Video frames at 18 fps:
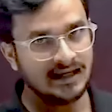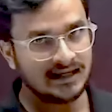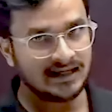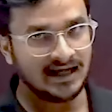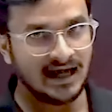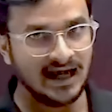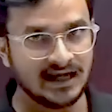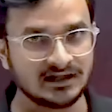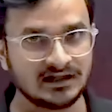
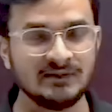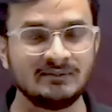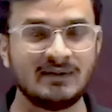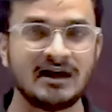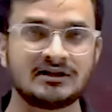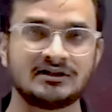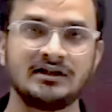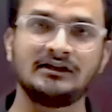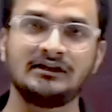एक ऐसी
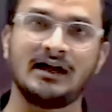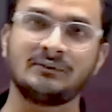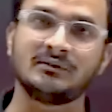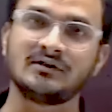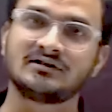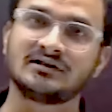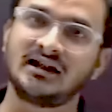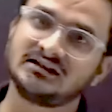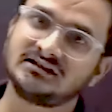बातचीत
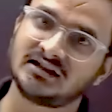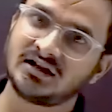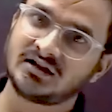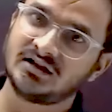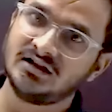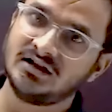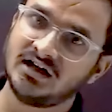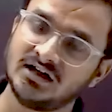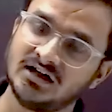आपके साथ
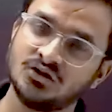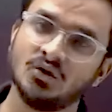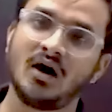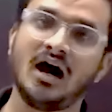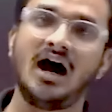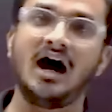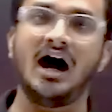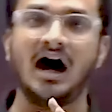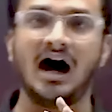करनी है जो
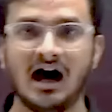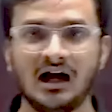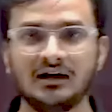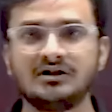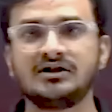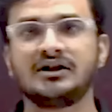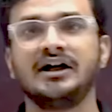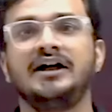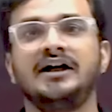
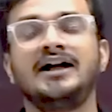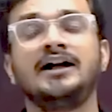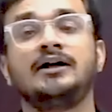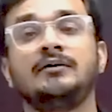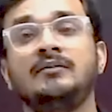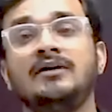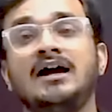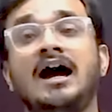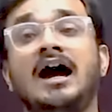आज की
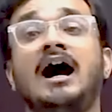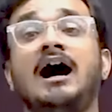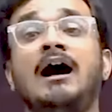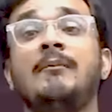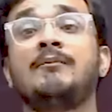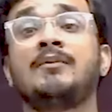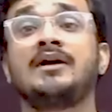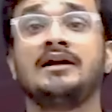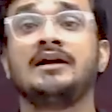डेट में
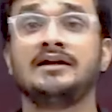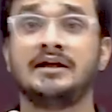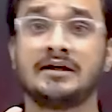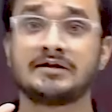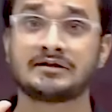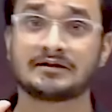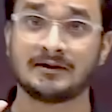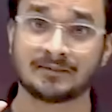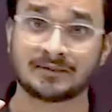आपके
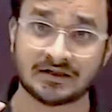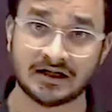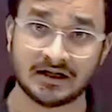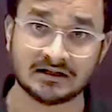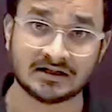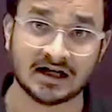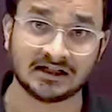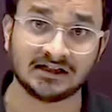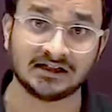लिए
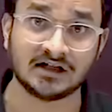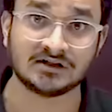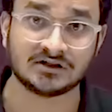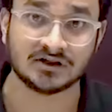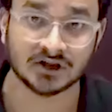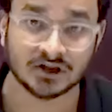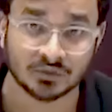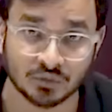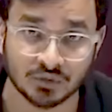सबसे ज्यादा
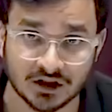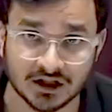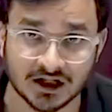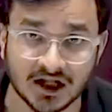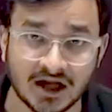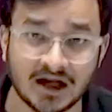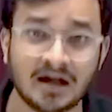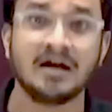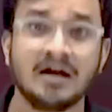जरूरी
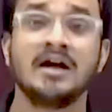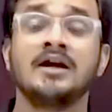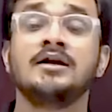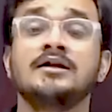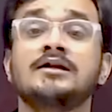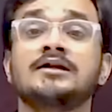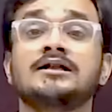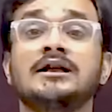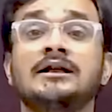है
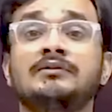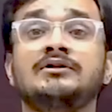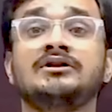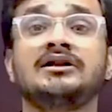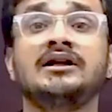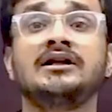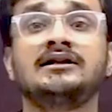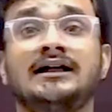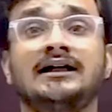
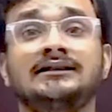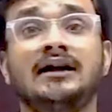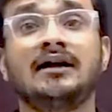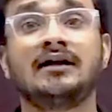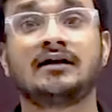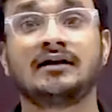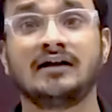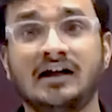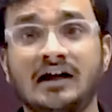सबसे
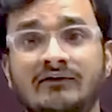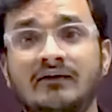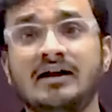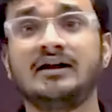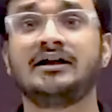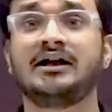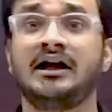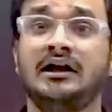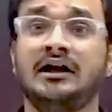ज्यादा
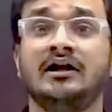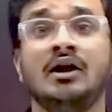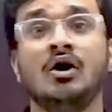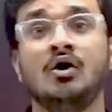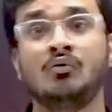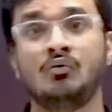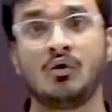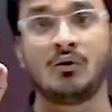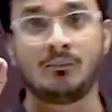रेलेवेंट है
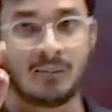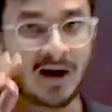वो